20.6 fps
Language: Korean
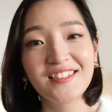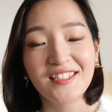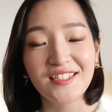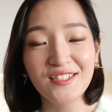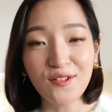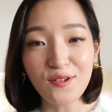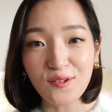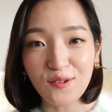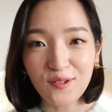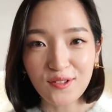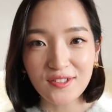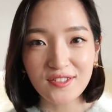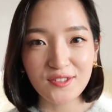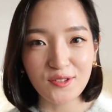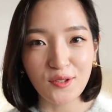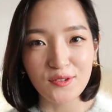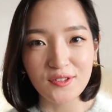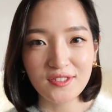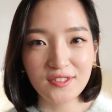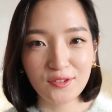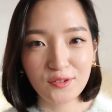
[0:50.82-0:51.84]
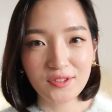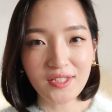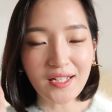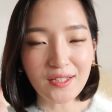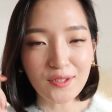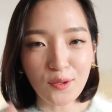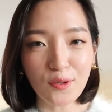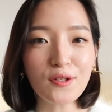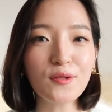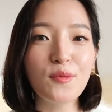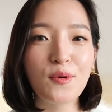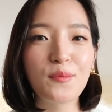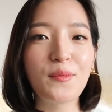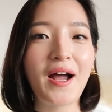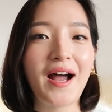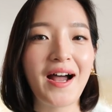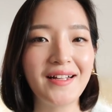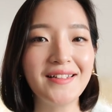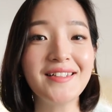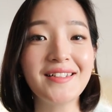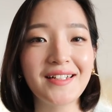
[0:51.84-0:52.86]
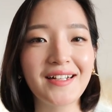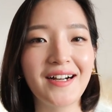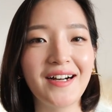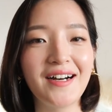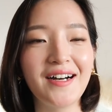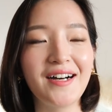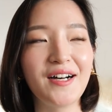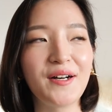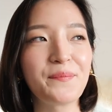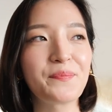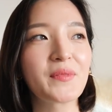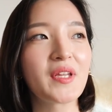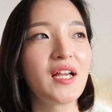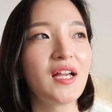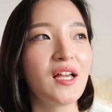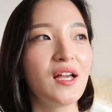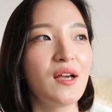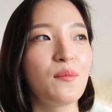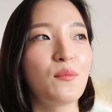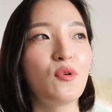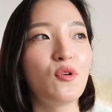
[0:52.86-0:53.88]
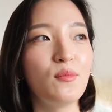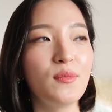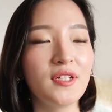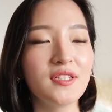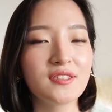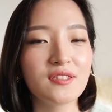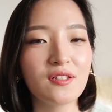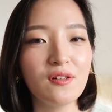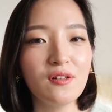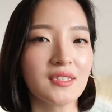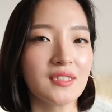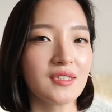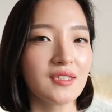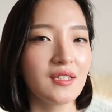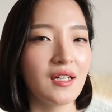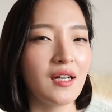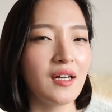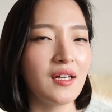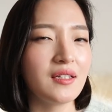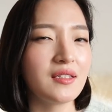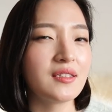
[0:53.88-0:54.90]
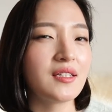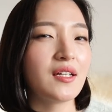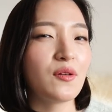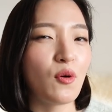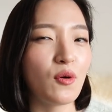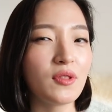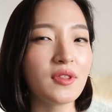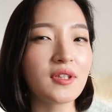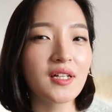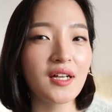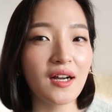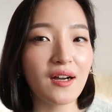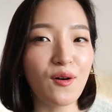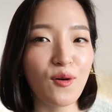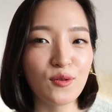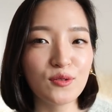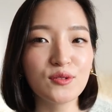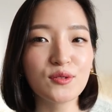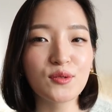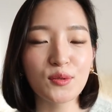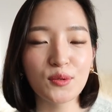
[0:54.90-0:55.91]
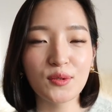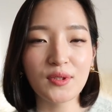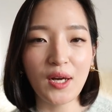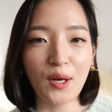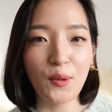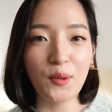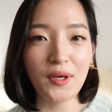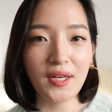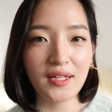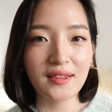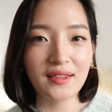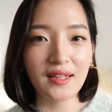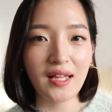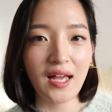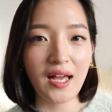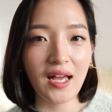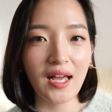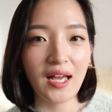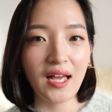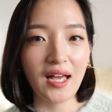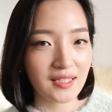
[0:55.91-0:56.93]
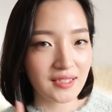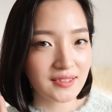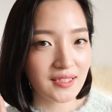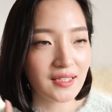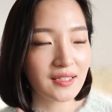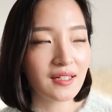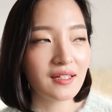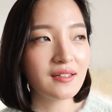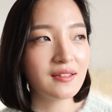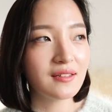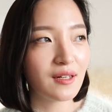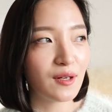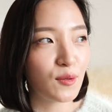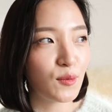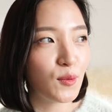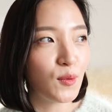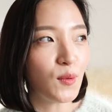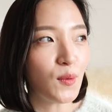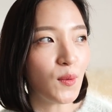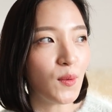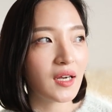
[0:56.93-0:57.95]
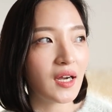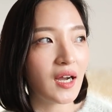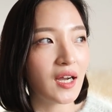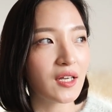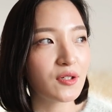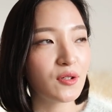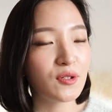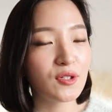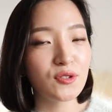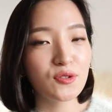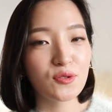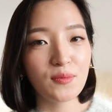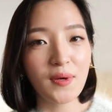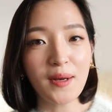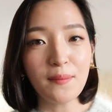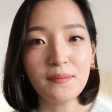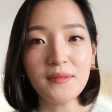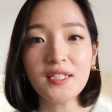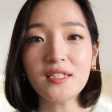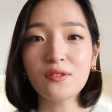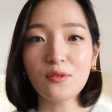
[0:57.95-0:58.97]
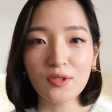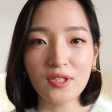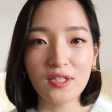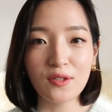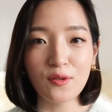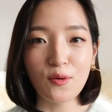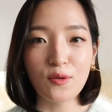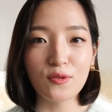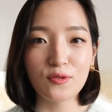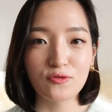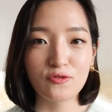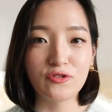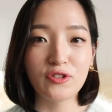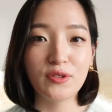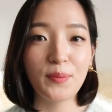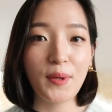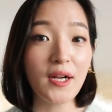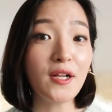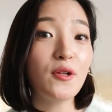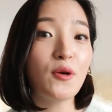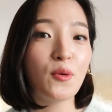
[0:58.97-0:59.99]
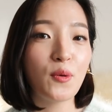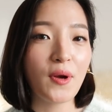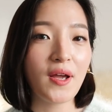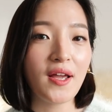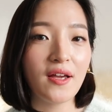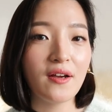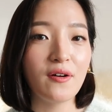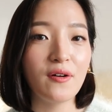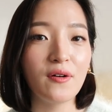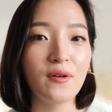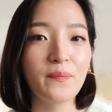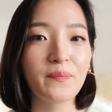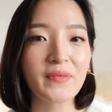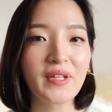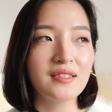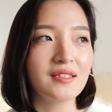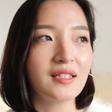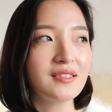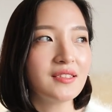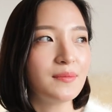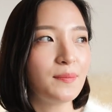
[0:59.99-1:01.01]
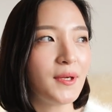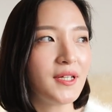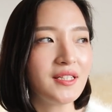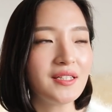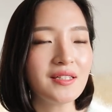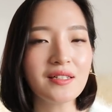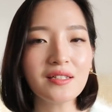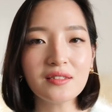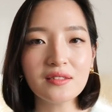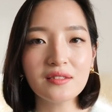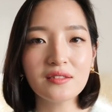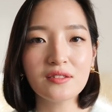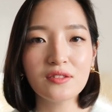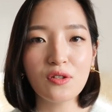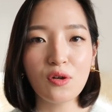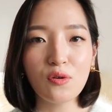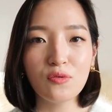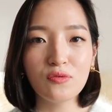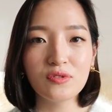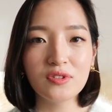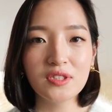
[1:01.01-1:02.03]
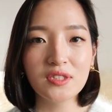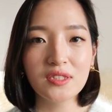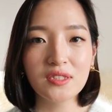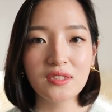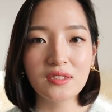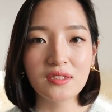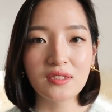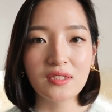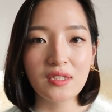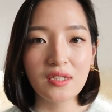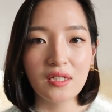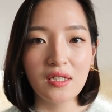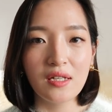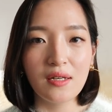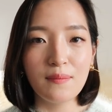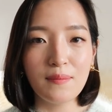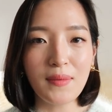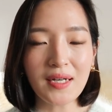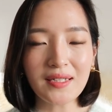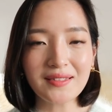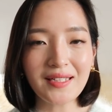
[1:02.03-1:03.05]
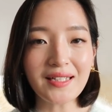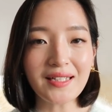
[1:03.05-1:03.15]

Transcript: 이런 거를 저는 딱 털을 보면 아니까 보면서 아 이게 원가가 어느 정도 나오겠다 딱 생각을 하고 가격이 좀 합리적인 거를 구입하려고 해요. 사실 패딩 같은 경우는 막